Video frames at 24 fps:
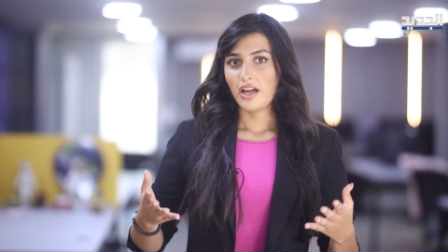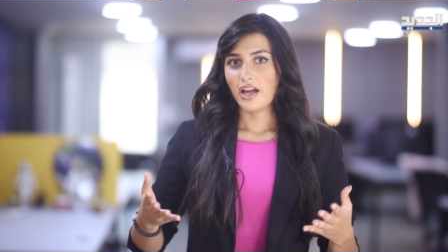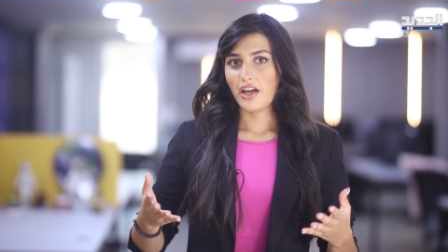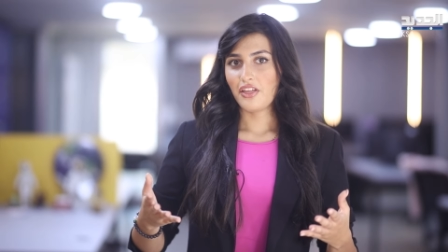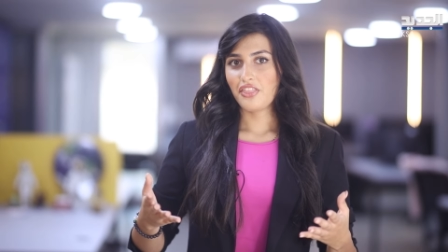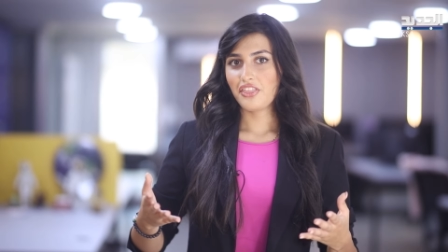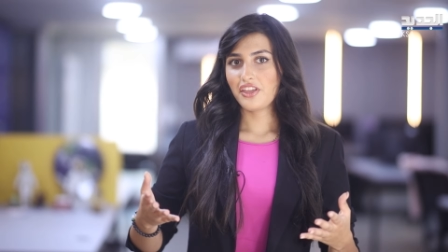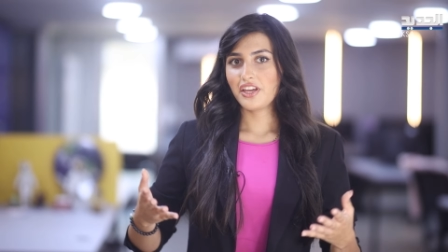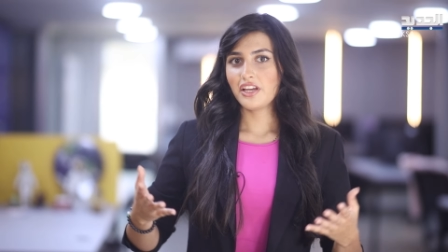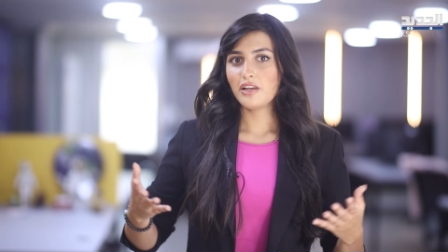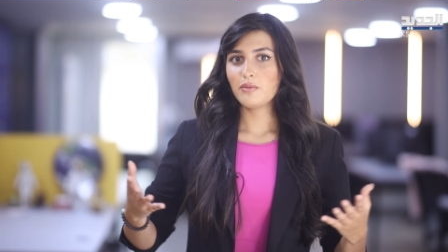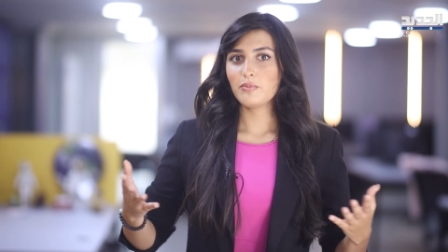
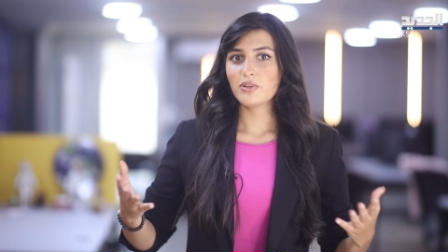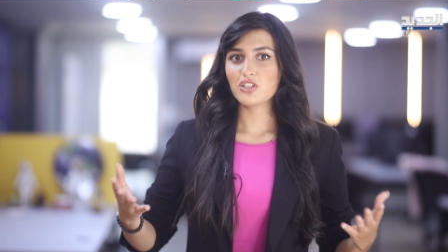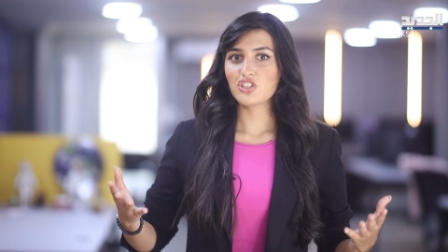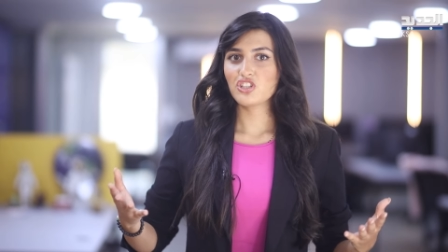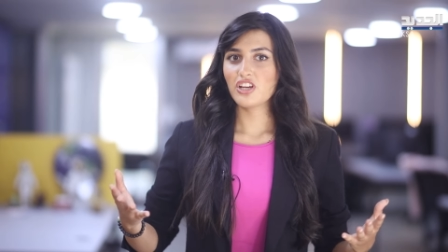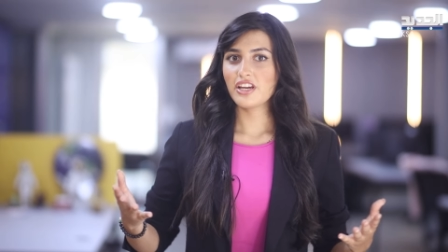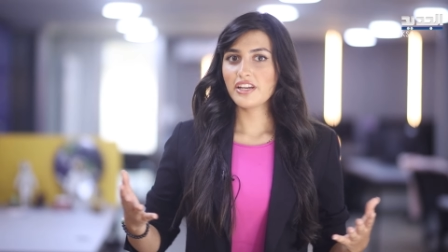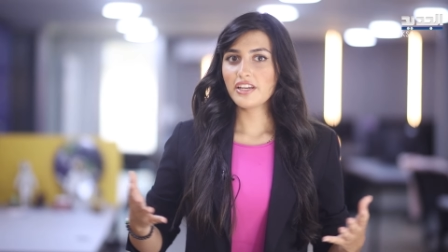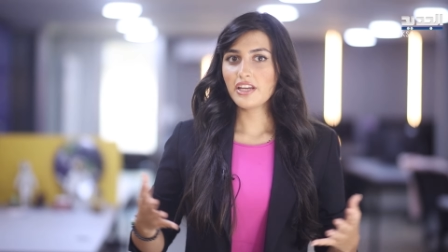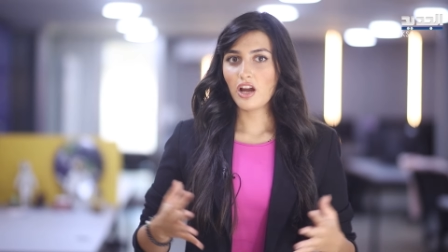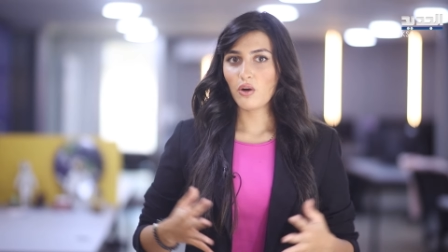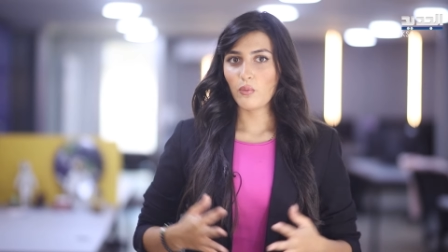هذه
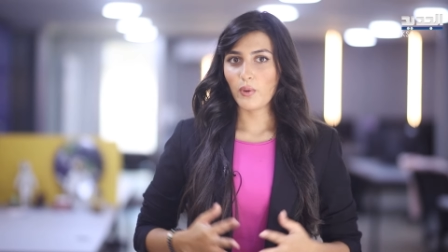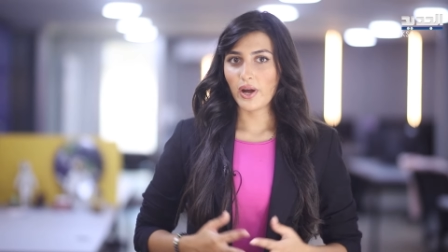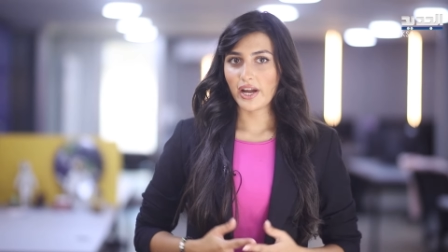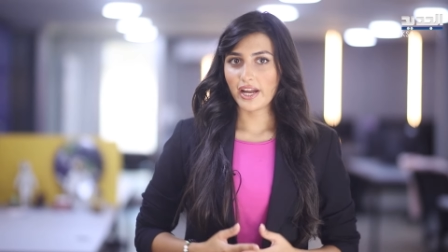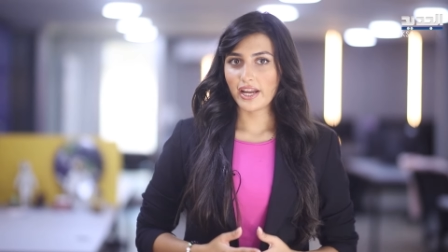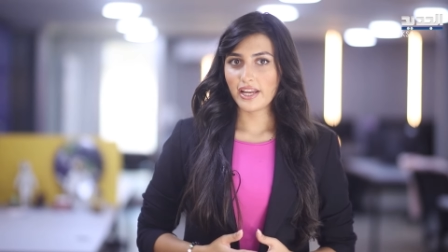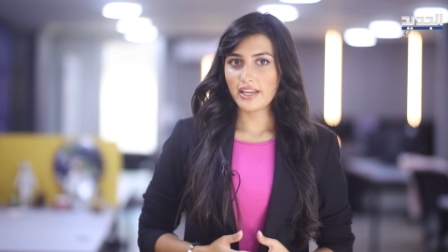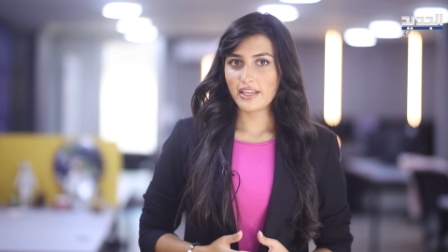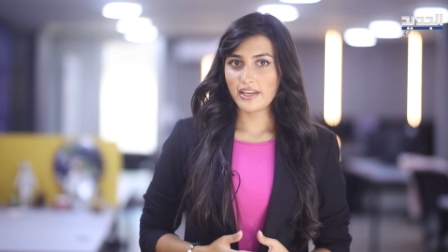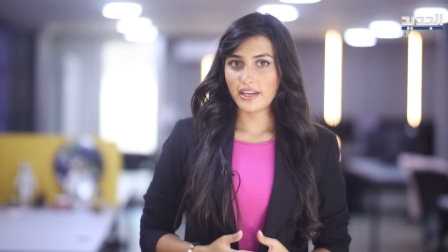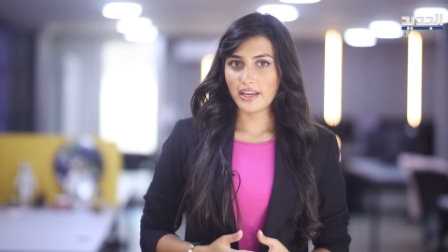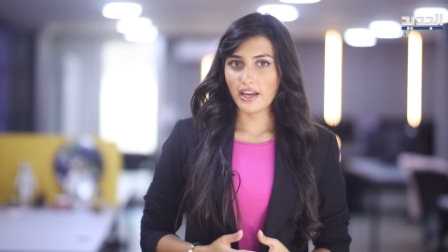المشاريع
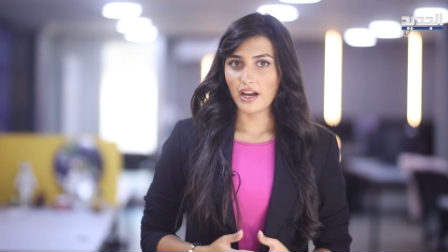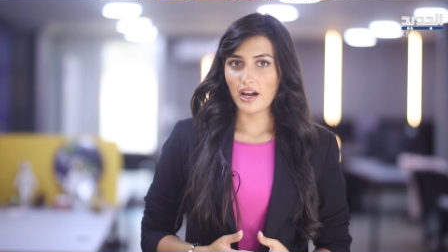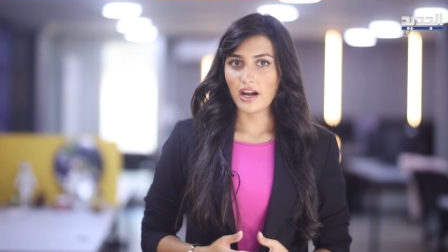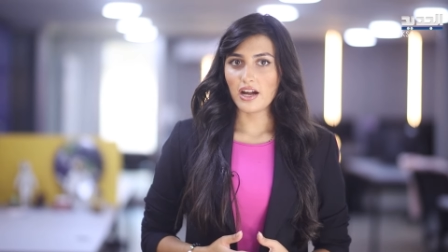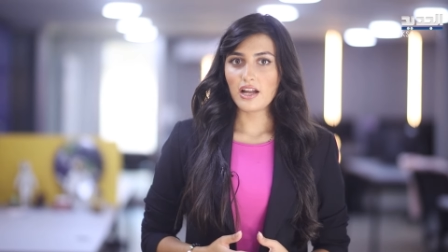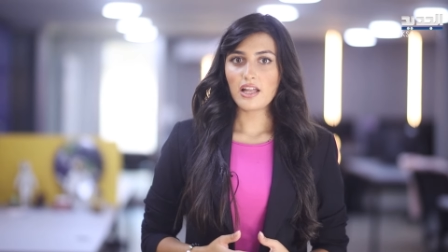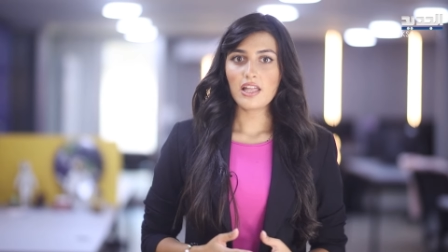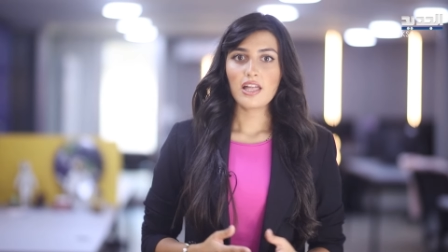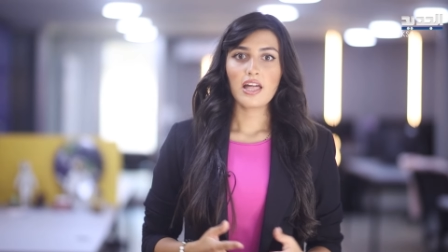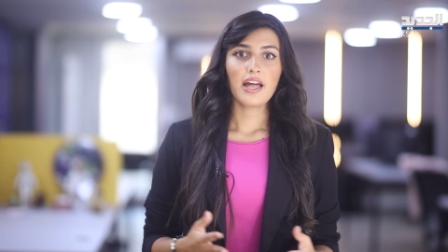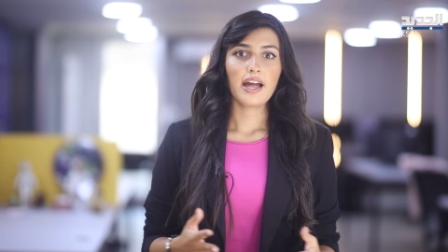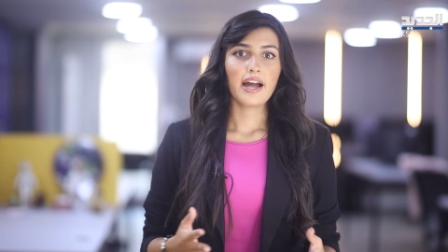
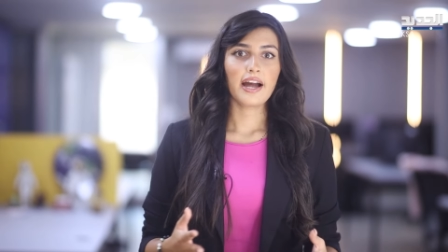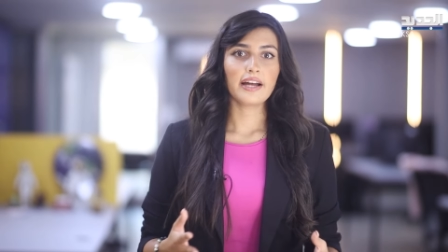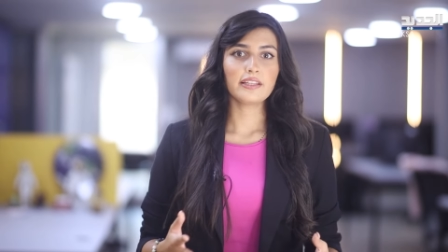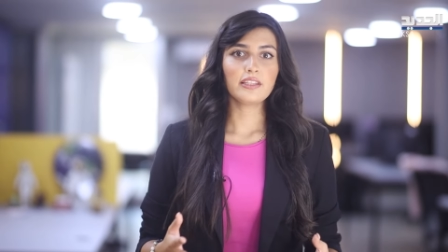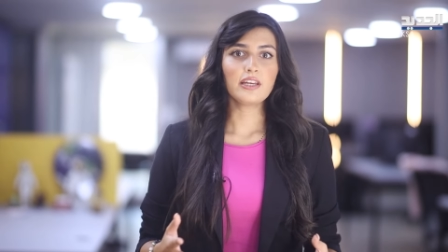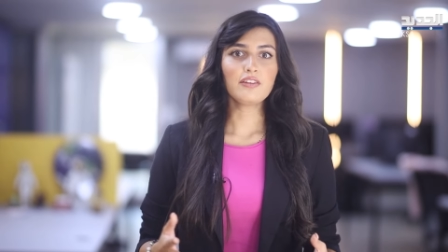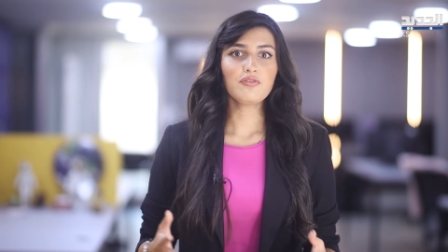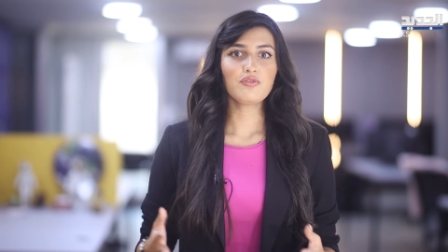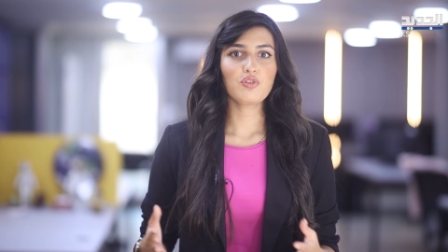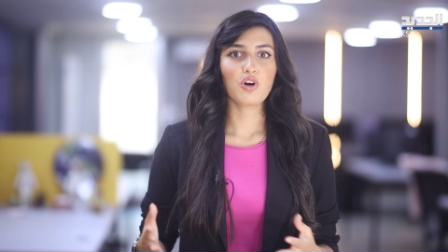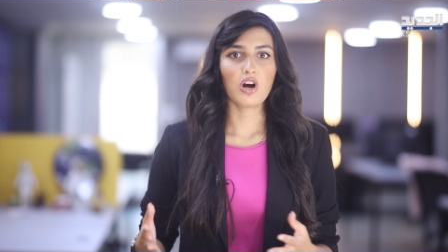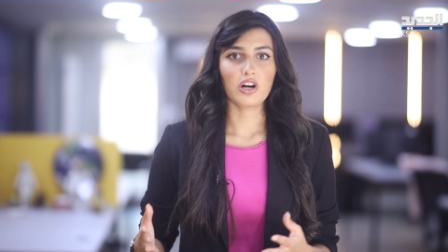وغيرها
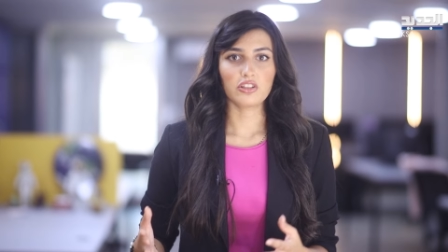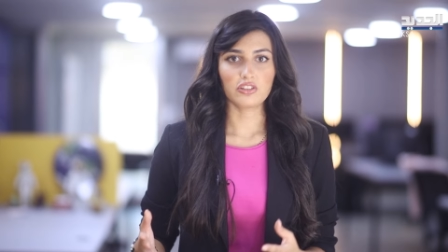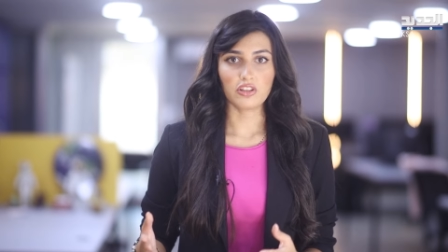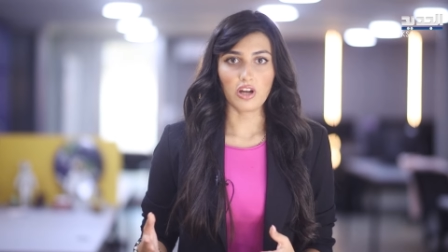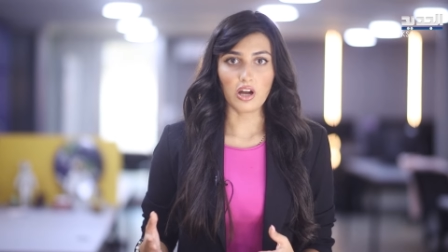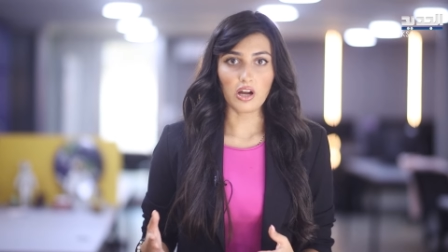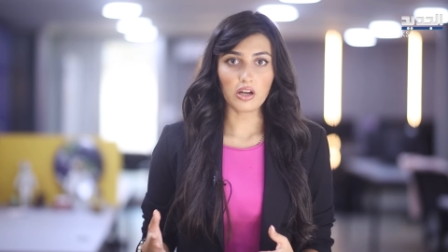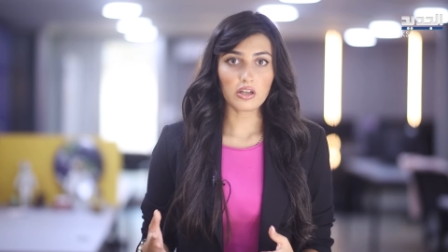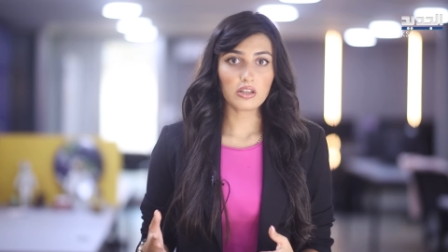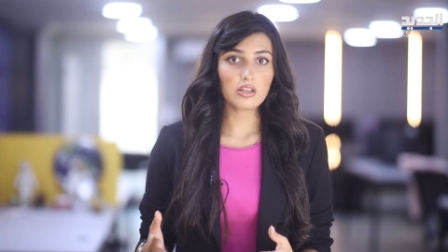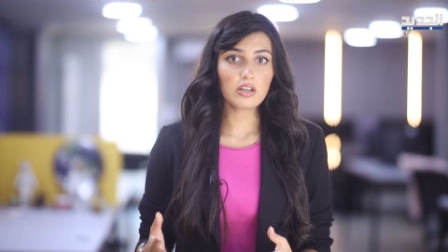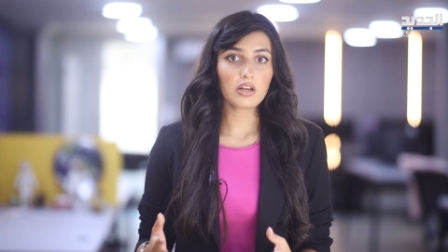هدفها
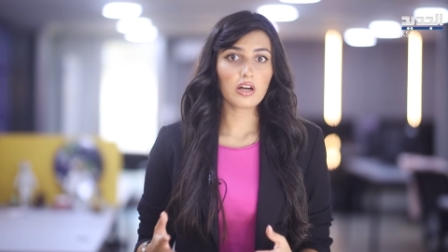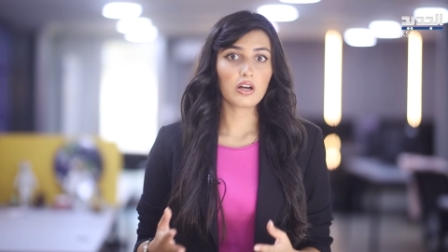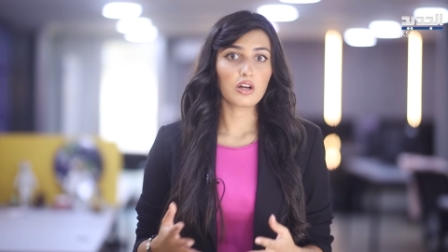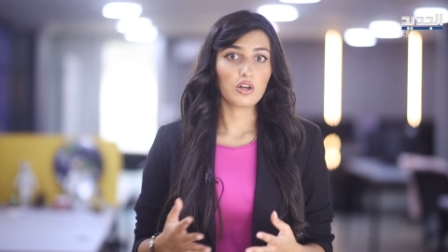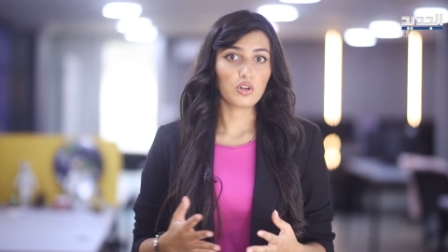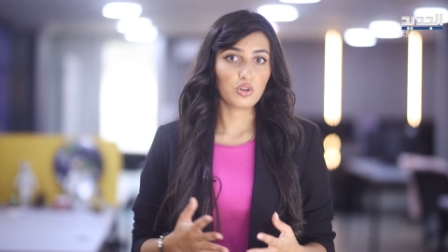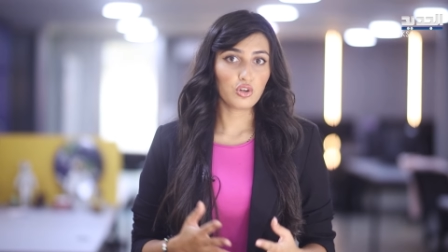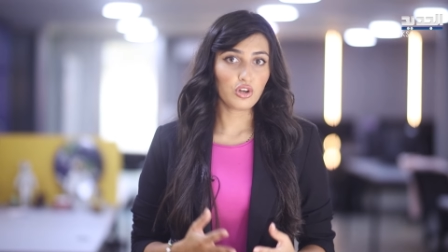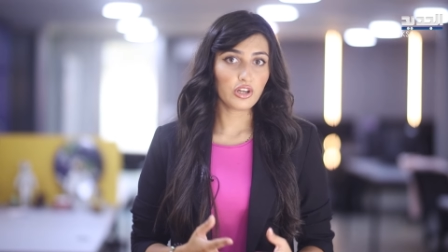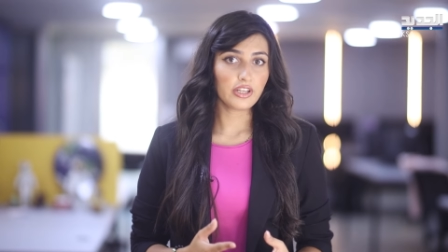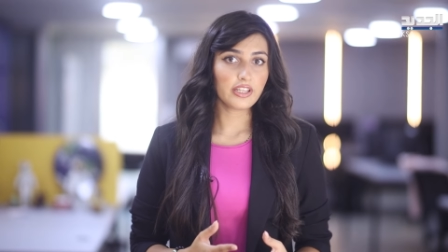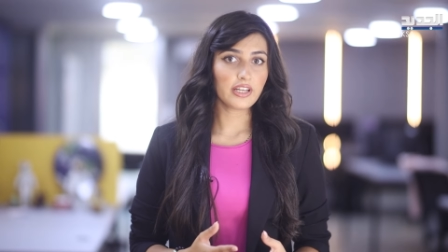تحقيق
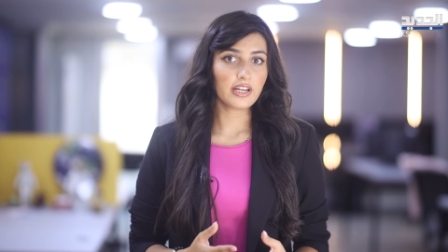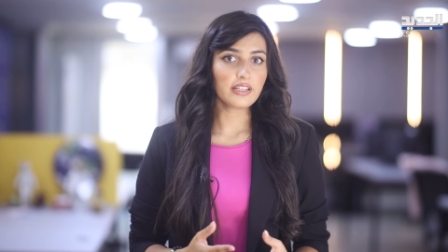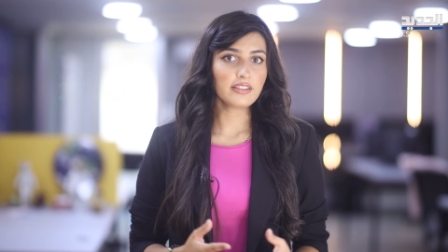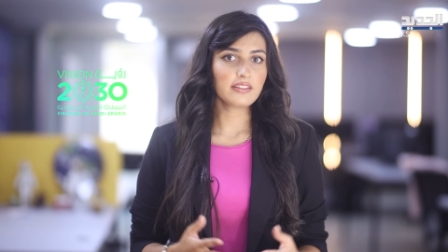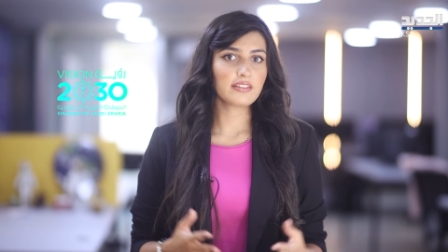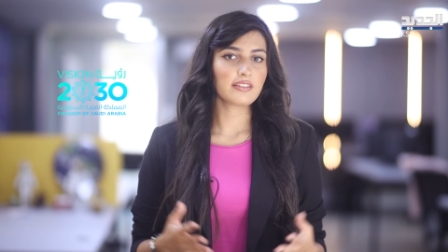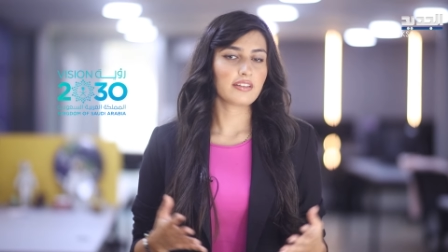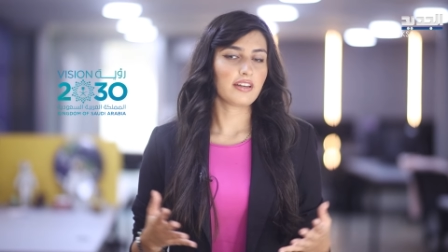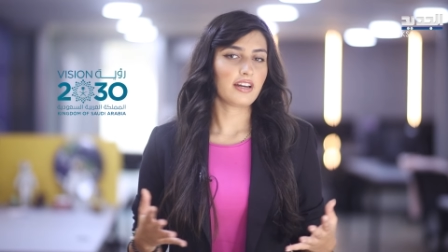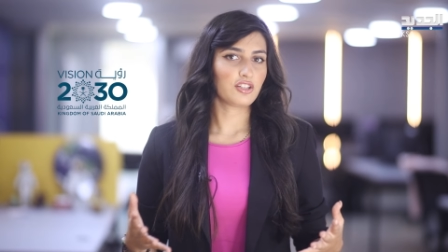رؤية